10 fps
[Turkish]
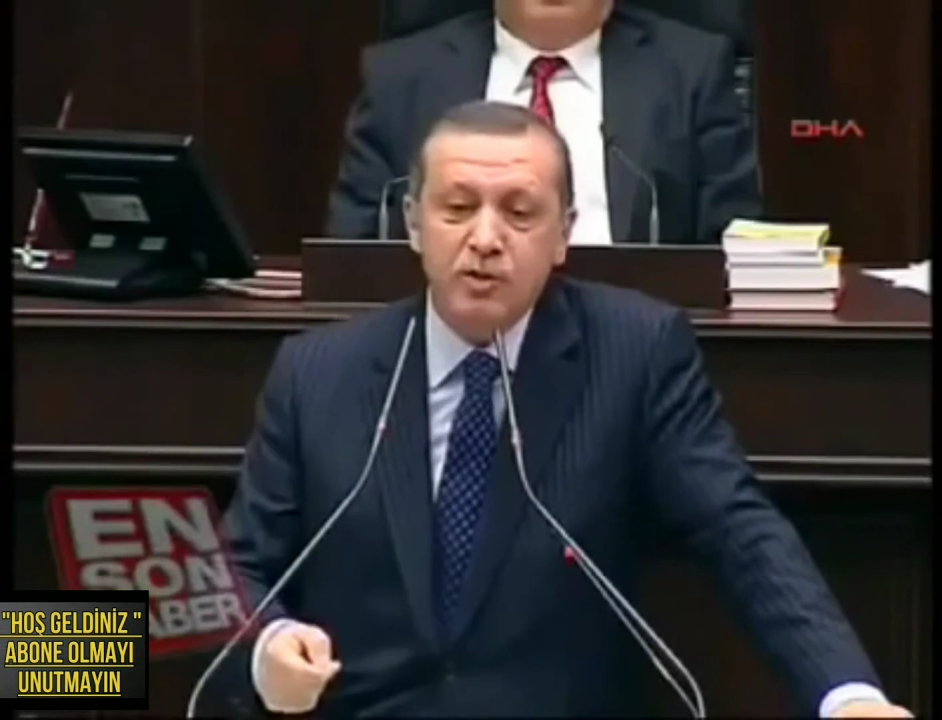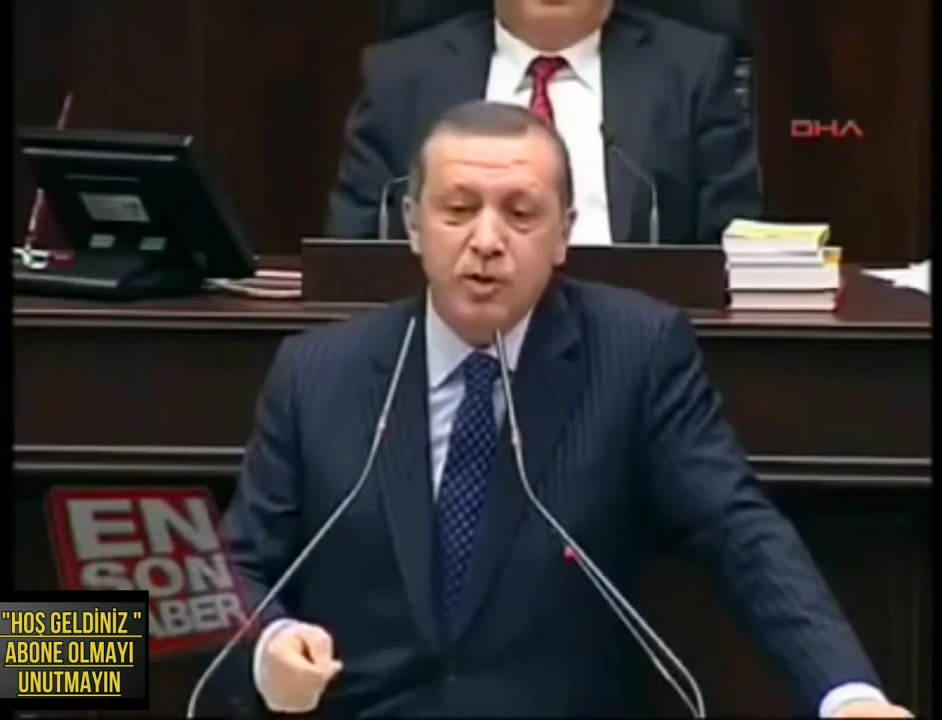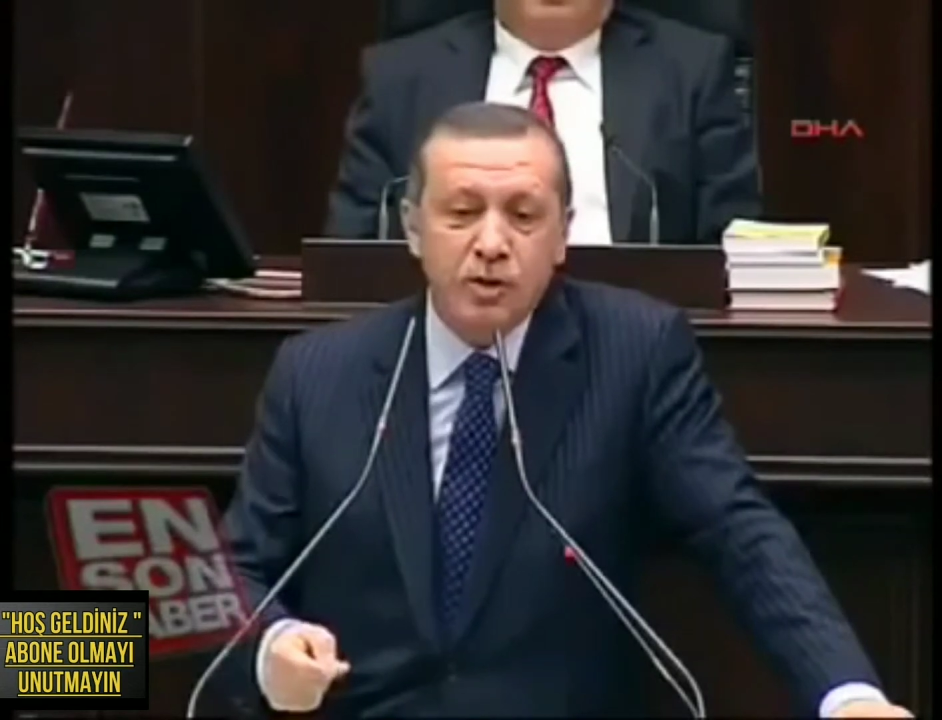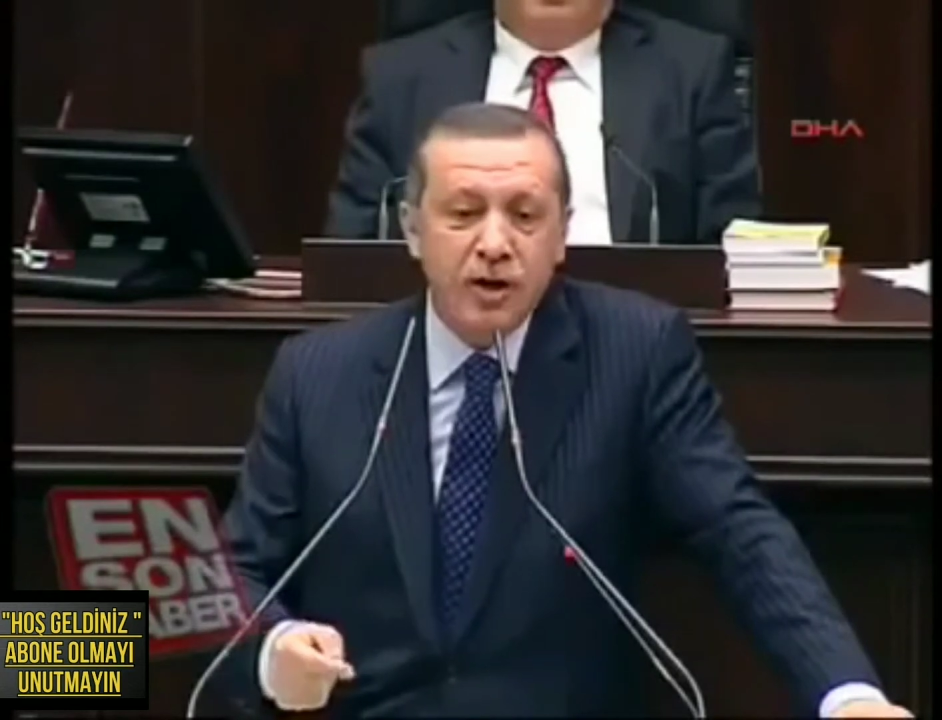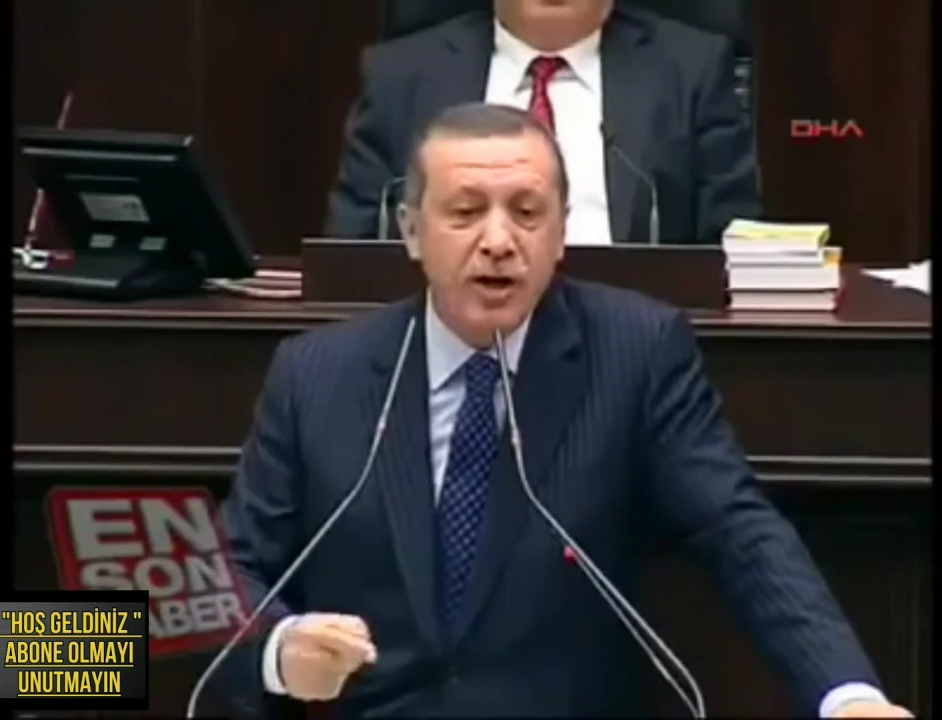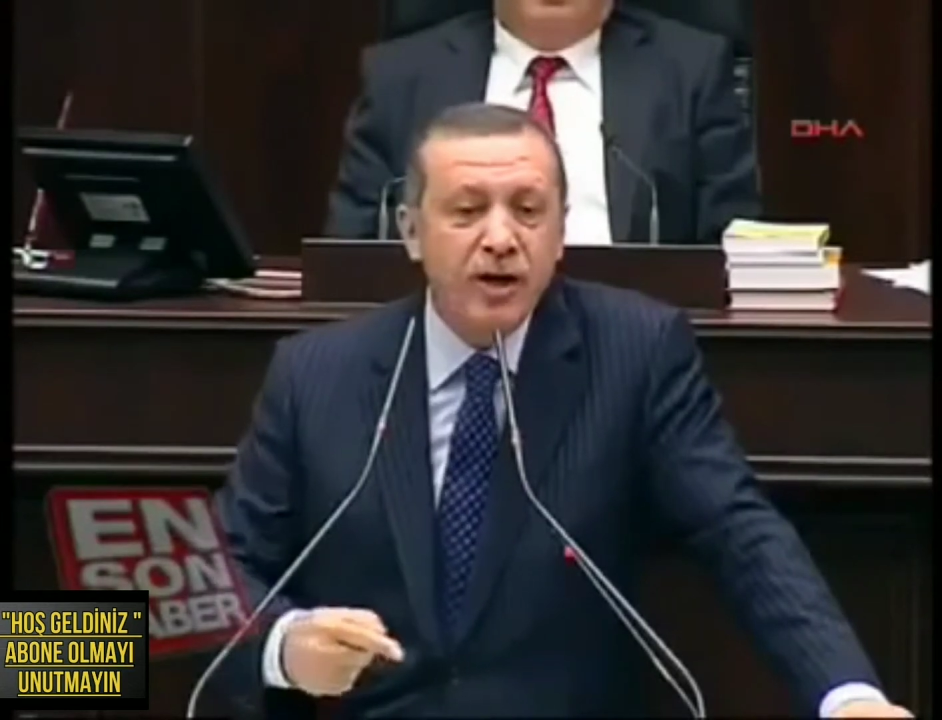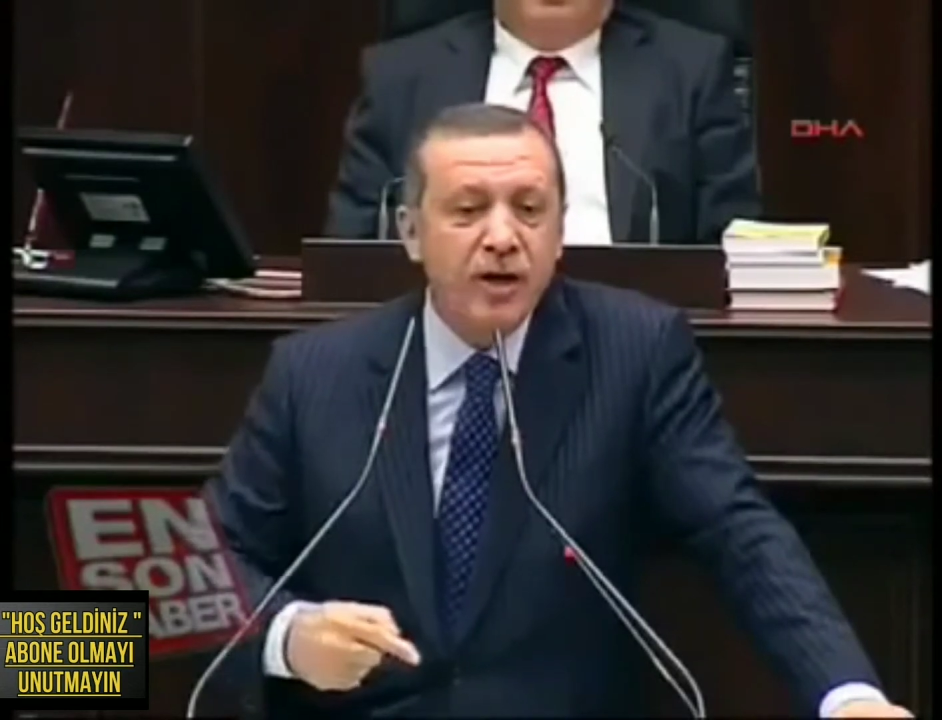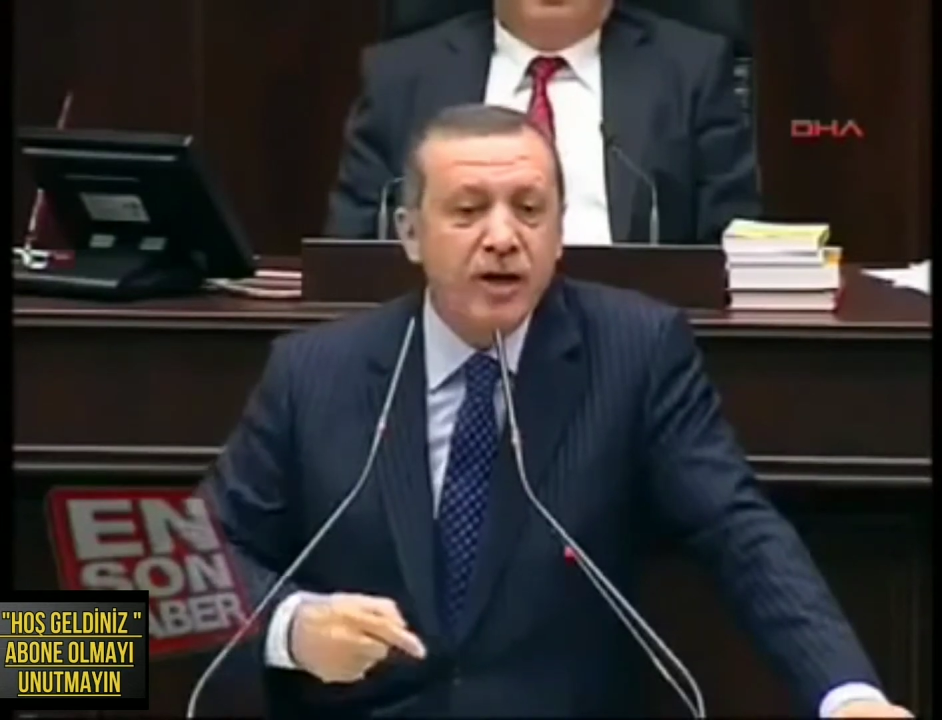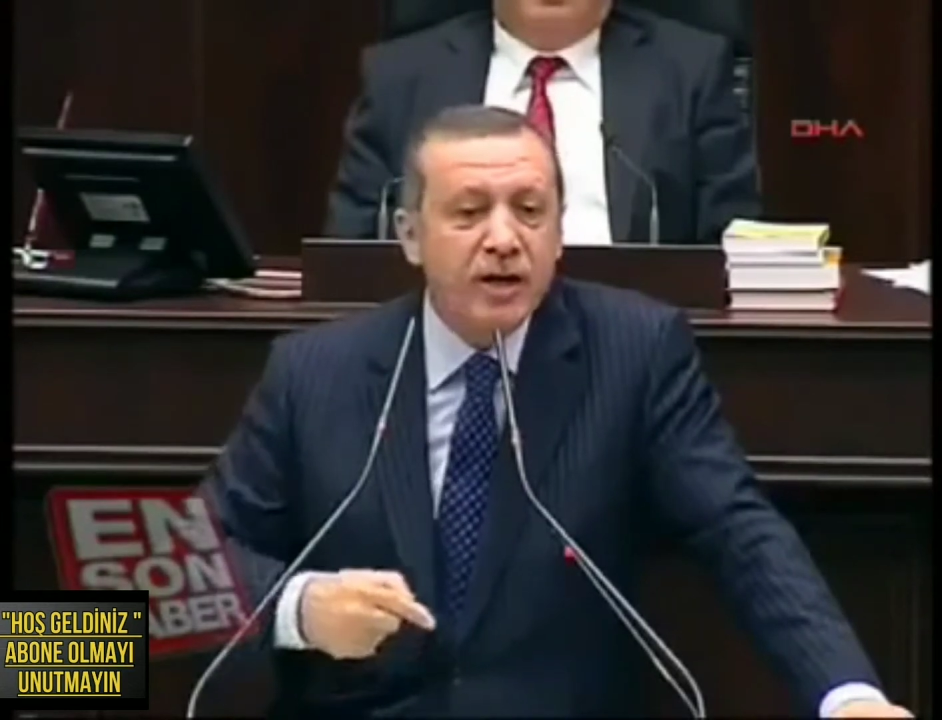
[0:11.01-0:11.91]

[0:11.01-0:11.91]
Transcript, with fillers: sonra